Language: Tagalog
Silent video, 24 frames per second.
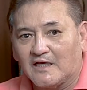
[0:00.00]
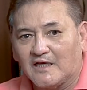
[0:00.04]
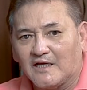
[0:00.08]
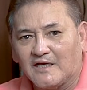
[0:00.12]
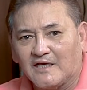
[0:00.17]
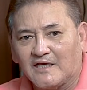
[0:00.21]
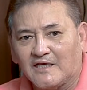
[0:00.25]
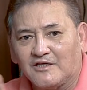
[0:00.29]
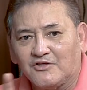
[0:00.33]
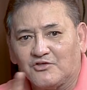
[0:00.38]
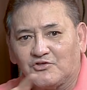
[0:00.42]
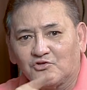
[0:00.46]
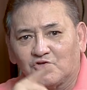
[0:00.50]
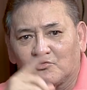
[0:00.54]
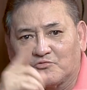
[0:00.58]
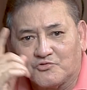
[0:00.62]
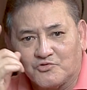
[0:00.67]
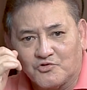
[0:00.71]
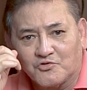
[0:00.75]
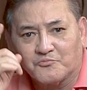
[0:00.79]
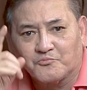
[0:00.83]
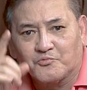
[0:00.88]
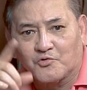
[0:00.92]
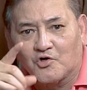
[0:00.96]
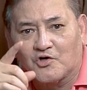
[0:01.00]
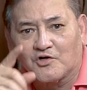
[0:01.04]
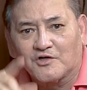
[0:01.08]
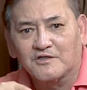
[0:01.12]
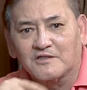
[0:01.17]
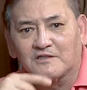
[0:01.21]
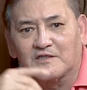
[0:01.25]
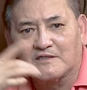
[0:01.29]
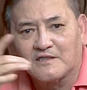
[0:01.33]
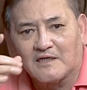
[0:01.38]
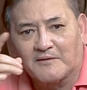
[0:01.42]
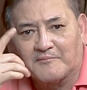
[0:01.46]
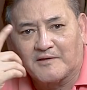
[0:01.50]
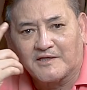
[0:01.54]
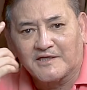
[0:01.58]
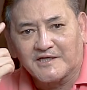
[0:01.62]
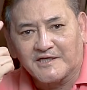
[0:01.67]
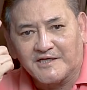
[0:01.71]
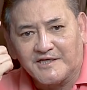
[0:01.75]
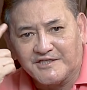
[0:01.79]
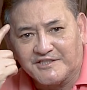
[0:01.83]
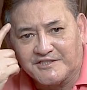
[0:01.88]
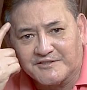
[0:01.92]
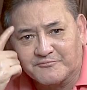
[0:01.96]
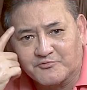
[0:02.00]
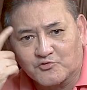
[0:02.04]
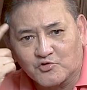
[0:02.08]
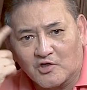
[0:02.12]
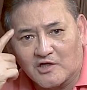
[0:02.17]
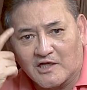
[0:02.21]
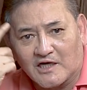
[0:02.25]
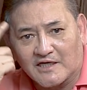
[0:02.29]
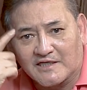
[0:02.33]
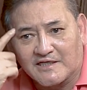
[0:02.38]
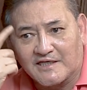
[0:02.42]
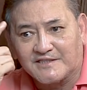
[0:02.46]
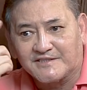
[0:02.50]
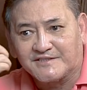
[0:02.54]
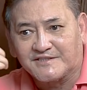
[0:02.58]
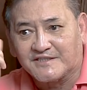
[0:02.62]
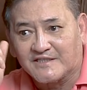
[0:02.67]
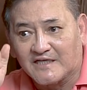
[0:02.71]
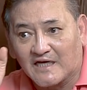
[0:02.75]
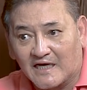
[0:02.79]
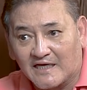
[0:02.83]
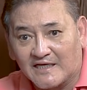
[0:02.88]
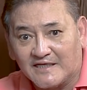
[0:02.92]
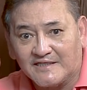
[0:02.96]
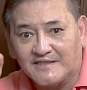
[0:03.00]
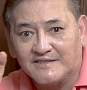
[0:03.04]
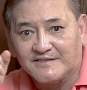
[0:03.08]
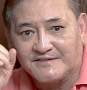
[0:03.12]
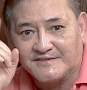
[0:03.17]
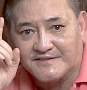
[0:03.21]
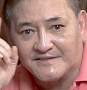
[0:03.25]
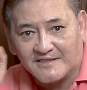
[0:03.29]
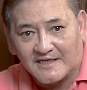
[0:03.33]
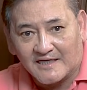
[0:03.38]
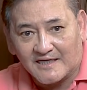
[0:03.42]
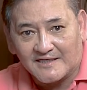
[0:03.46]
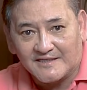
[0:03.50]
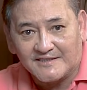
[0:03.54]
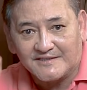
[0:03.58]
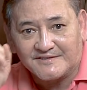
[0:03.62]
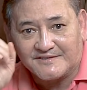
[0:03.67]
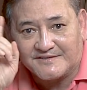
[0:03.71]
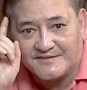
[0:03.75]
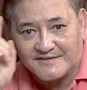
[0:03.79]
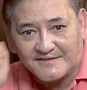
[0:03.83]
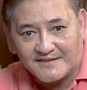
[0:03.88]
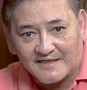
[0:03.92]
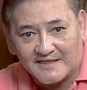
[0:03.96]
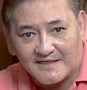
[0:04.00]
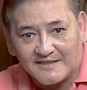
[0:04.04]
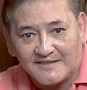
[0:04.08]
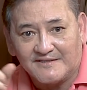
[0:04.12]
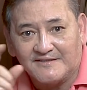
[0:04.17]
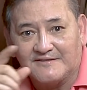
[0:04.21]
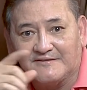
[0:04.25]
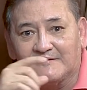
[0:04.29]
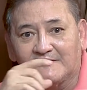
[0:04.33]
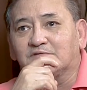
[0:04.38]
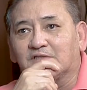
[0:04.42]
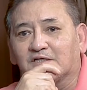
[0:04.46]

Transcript: Eh, yun, yun po ang laman ng isip ko lagi, si Guy, si Guy, si Guy.